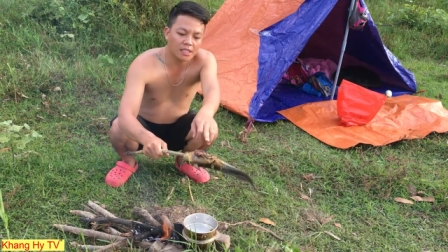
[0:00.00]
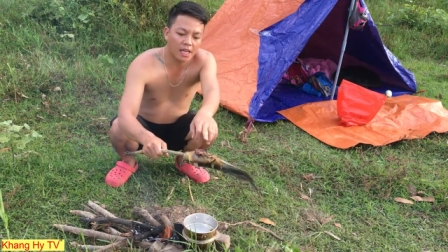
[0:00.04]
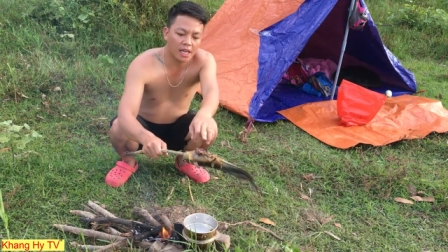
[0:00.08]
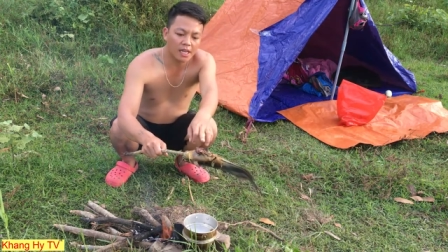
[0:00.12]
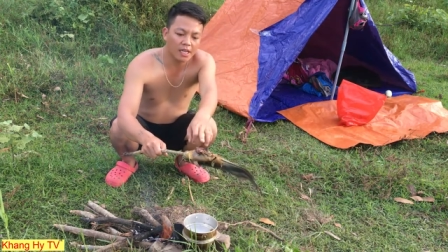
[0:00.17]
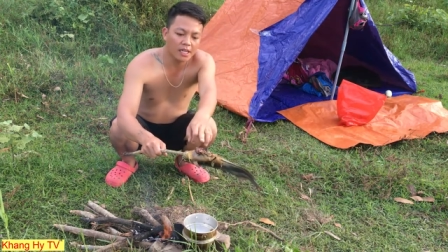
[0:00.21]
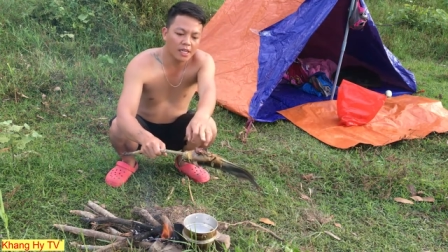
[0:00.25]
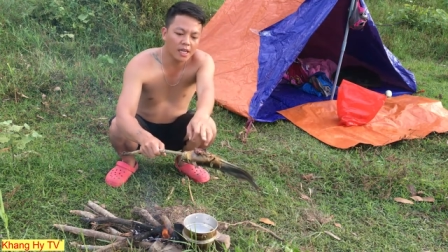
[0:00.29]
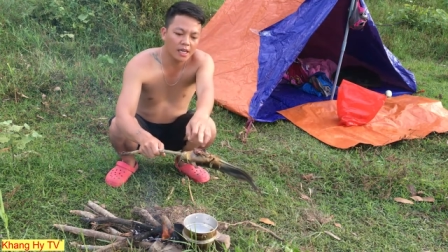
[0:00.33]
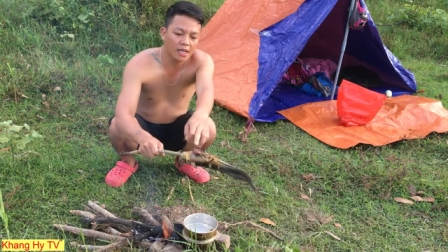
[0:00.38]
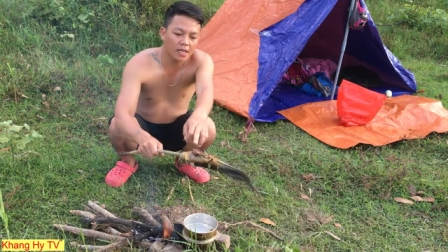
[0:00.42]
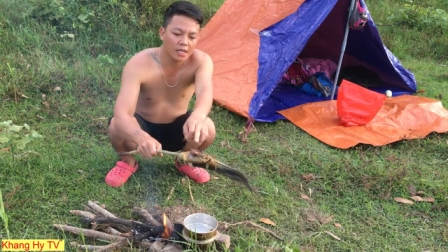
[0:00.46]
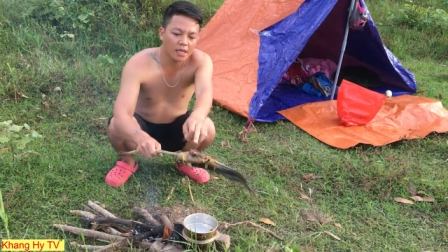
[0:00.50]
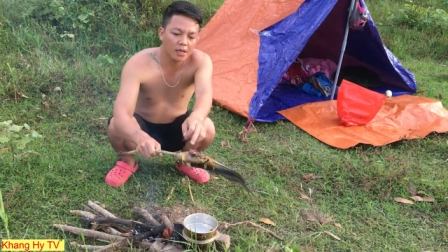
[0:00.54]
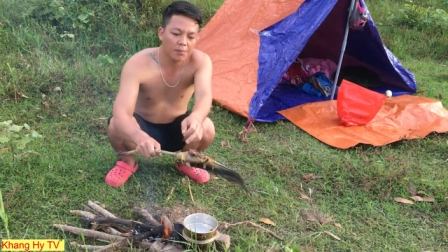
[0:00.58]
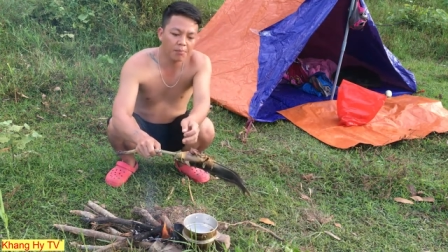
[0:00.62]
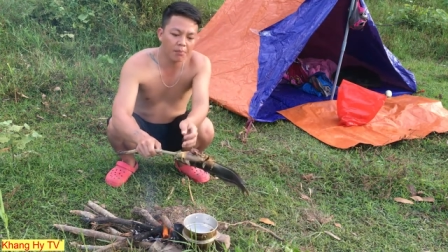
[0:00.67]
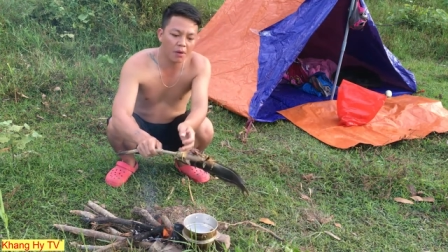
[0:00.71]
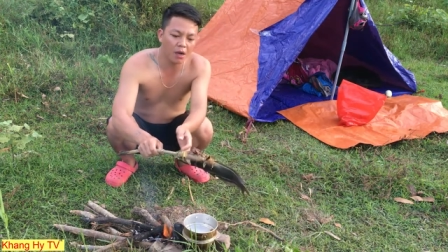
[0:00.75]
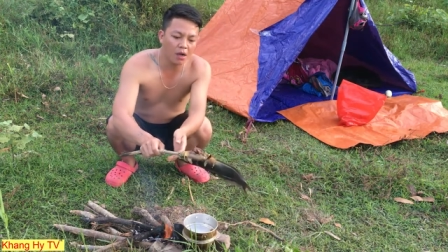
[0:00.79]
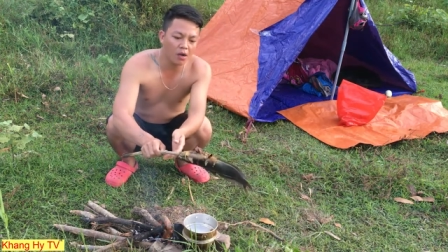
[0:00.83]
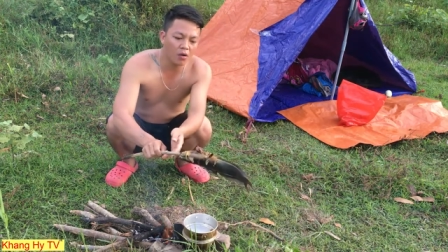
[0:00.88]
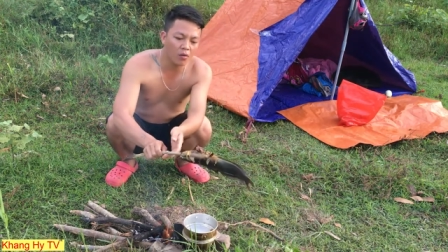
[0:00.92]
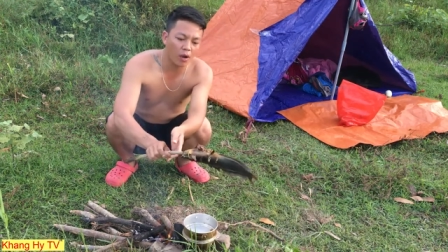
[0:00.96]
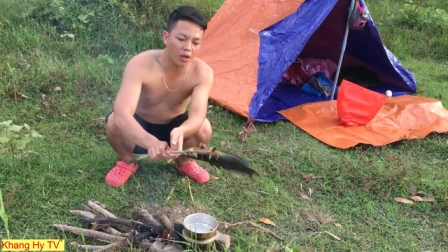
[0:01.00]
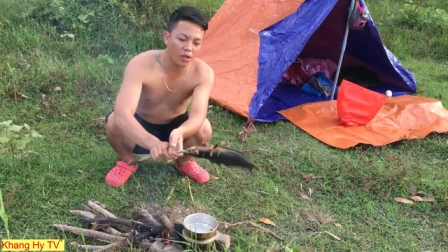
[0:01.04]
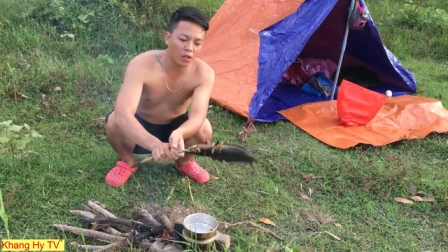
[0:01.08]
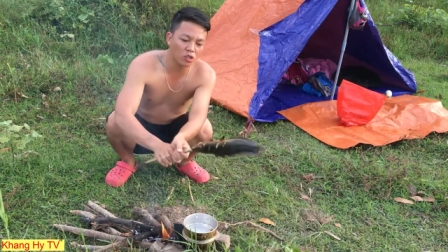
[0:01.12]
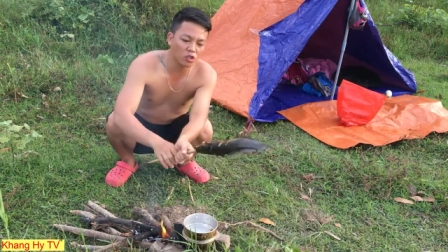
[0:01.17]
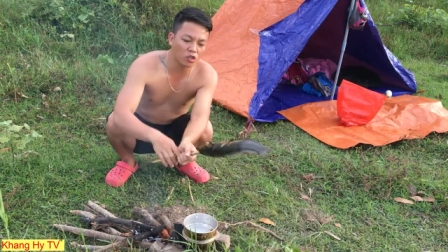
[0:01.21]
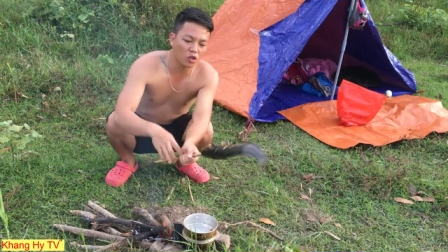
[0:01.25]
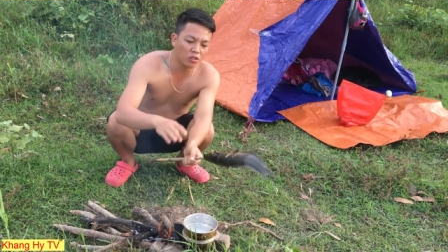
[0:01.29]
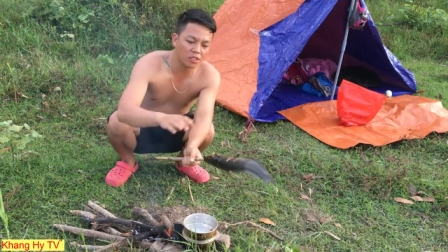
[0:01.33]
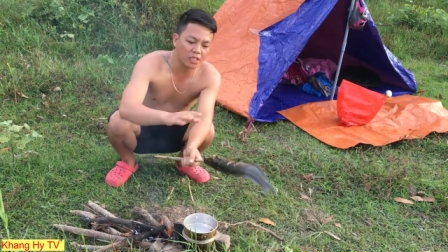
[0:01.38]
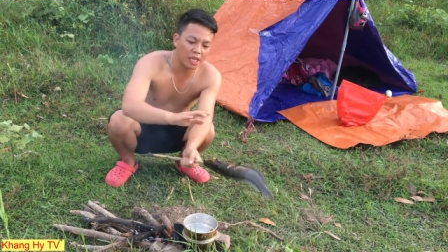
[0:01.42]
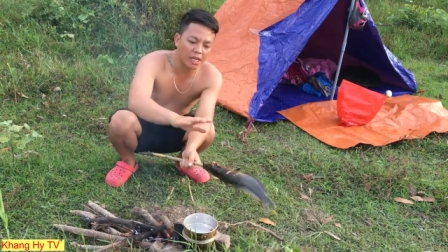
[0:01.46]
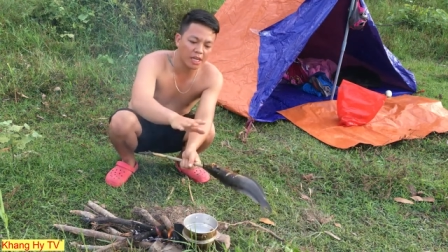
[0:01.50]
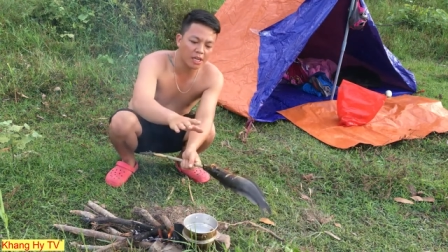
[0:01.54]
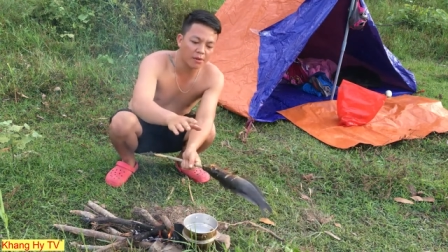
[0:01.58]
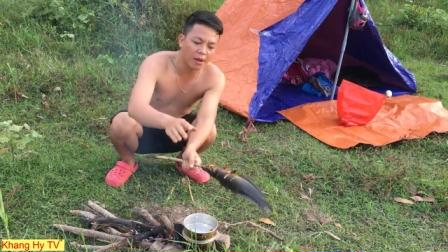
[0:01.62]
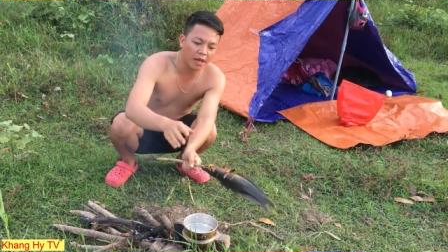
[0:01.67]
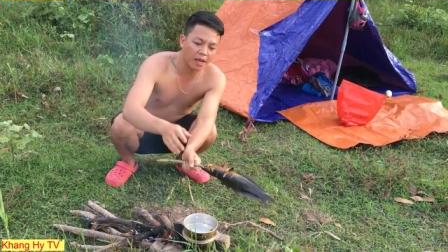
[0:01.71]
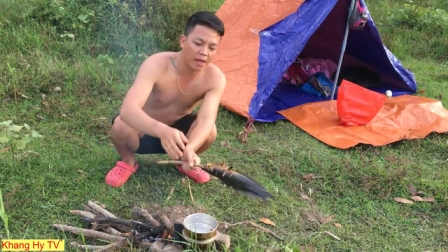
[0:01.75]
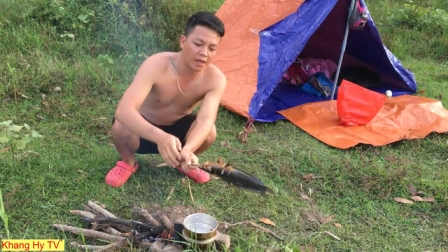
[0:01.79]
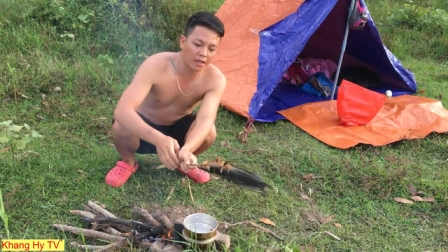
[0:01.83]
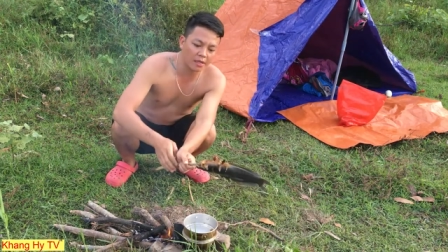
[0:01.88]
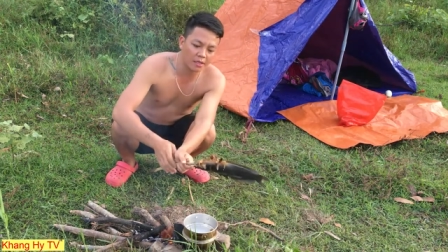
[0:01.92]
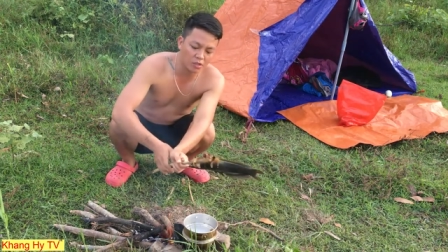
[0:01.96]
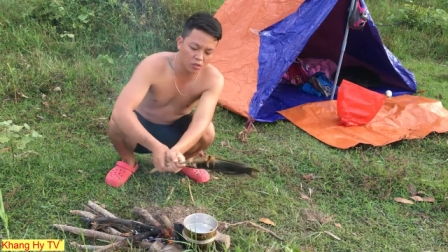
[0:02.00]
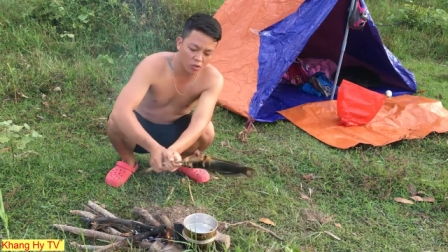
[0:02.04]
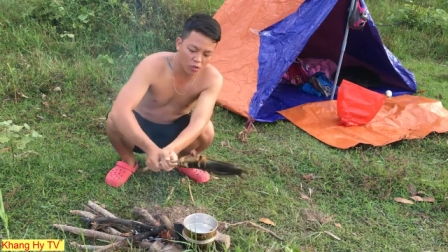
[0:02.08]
cháy hết cái lớp mỡ ở ngoài tôi cho cháy các bạn ạ